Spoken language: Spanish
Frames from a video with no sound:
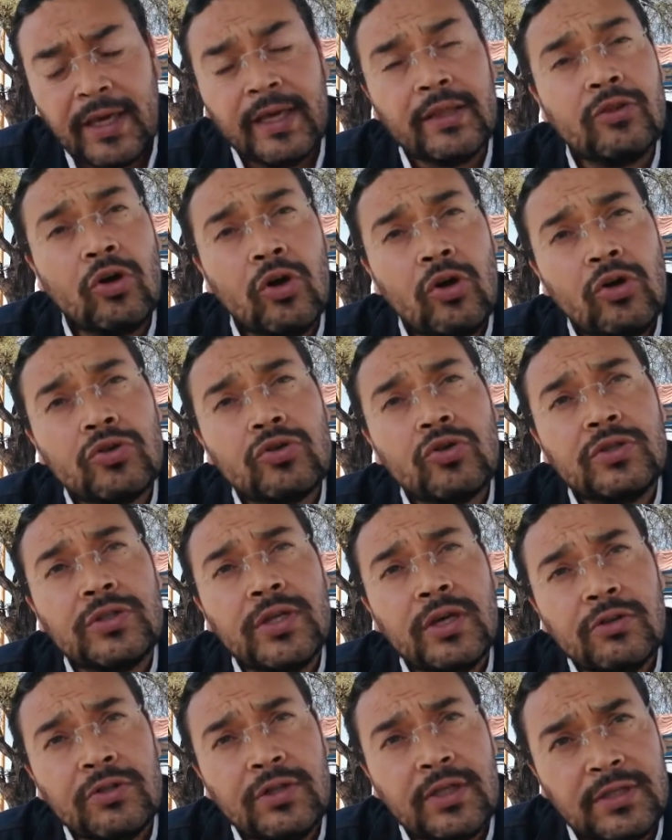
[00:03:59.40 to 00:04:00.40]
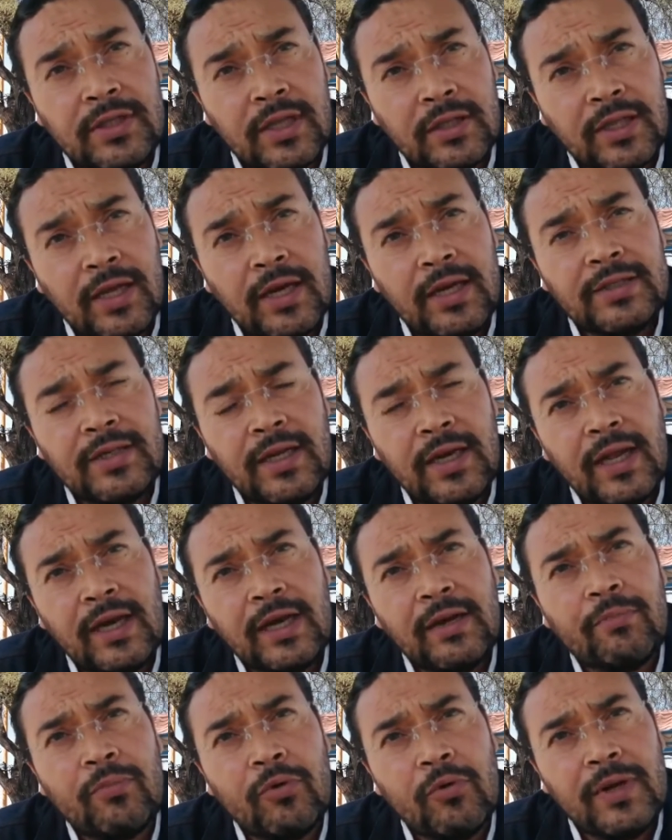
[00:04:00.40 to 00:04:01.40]
que todos los consejos estatales de
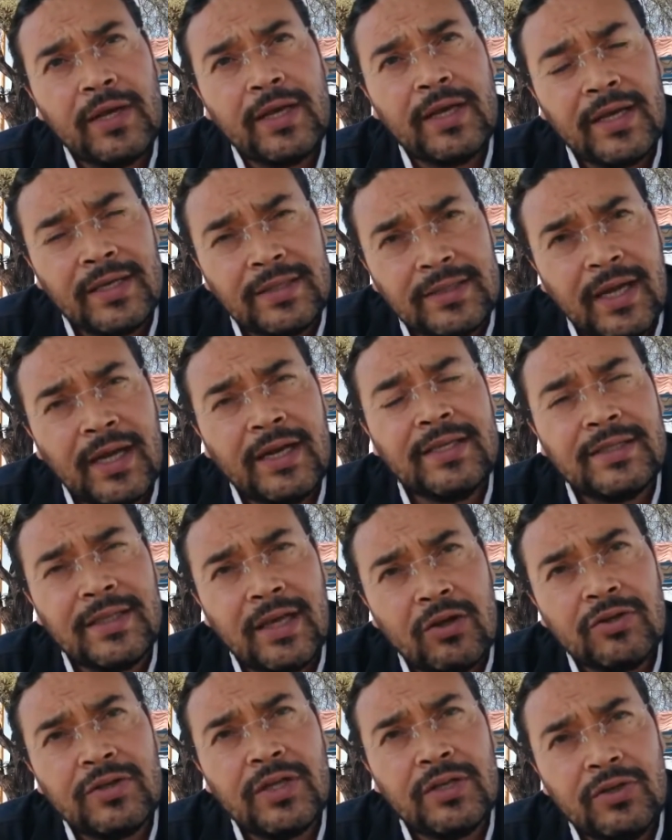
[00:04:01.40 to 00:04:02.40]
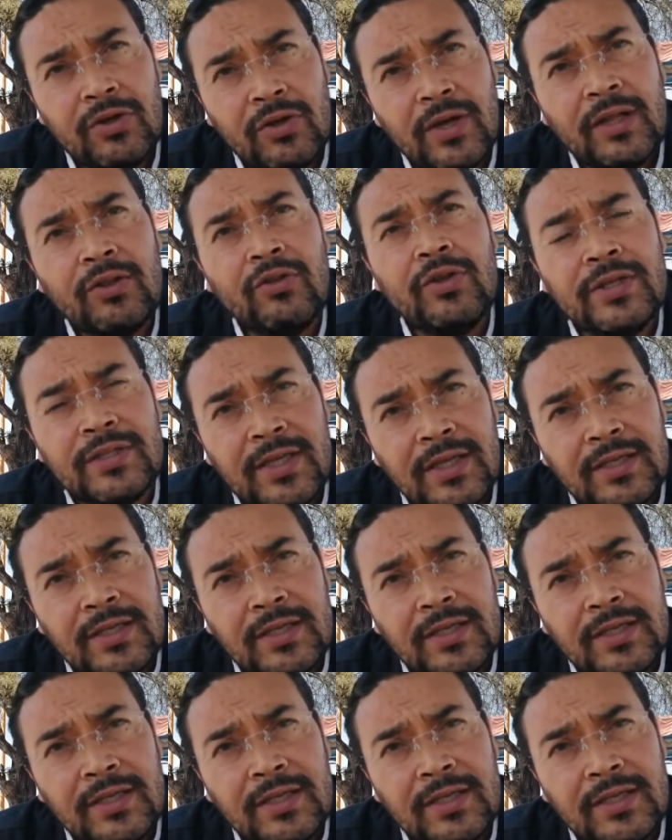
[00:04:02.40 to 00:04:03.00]
la República están estado sesionando y